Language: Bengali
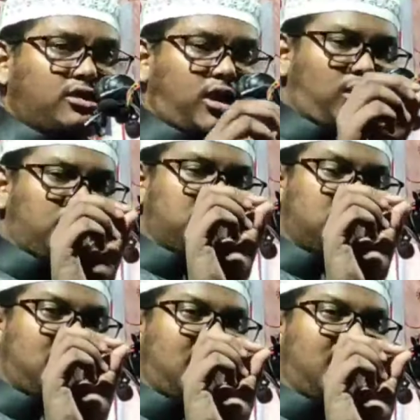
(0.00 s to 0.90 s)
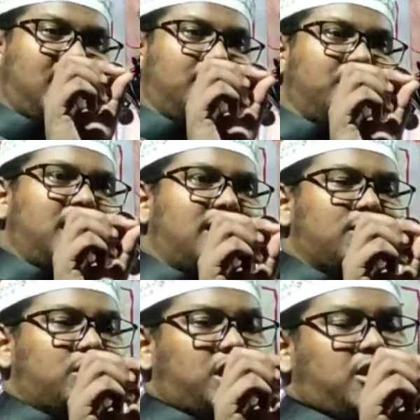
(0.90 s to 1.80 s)
তখন জাহান নামের
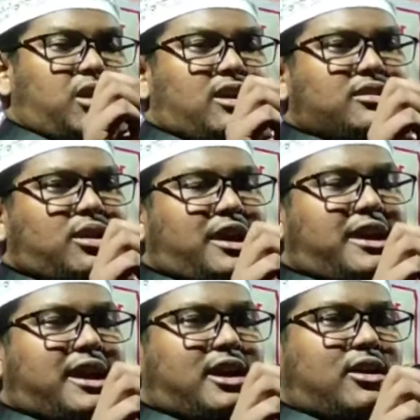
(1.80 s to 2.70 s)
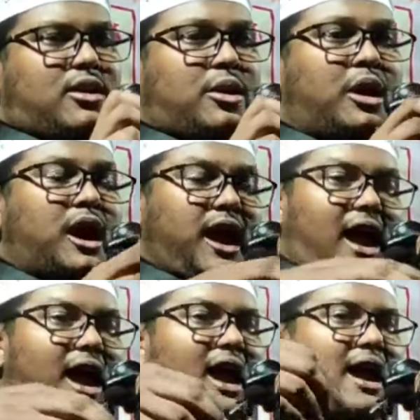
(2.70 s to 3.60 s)
আগুনের রং হয়ে গেল
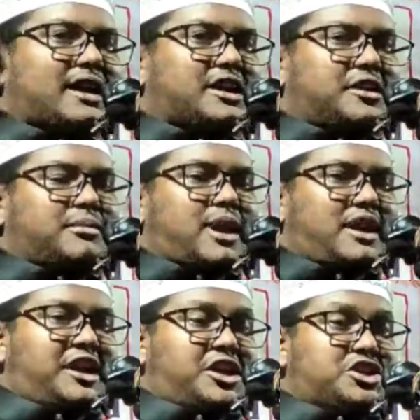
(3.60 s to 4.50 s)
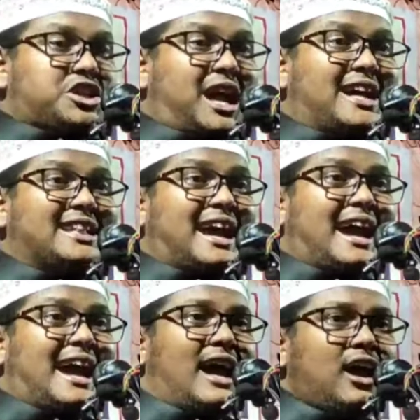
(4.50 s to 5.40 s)
একেবারে সাদা
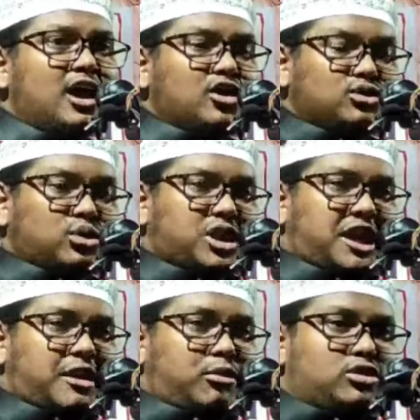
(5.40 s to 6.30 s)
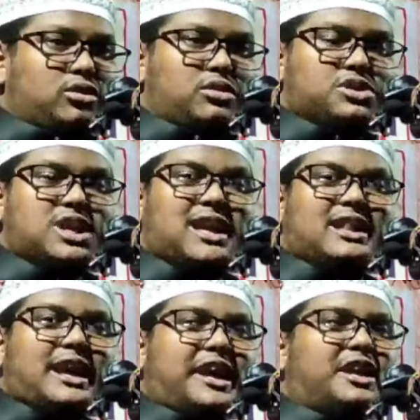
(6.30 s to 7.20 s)
দুধের মতন
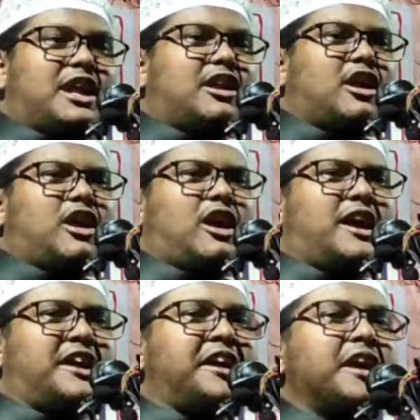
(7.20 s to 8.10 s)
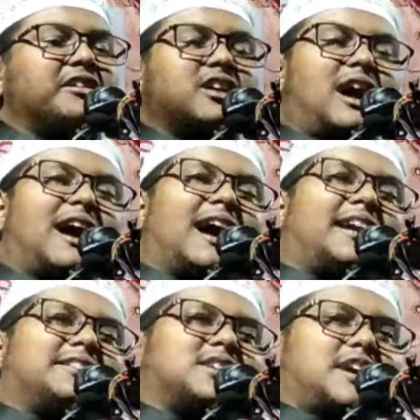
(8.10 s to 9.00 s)
সাদা এটা নাই তার
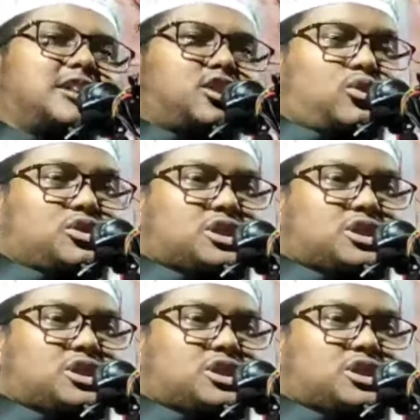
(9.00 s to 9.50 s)
চাই তো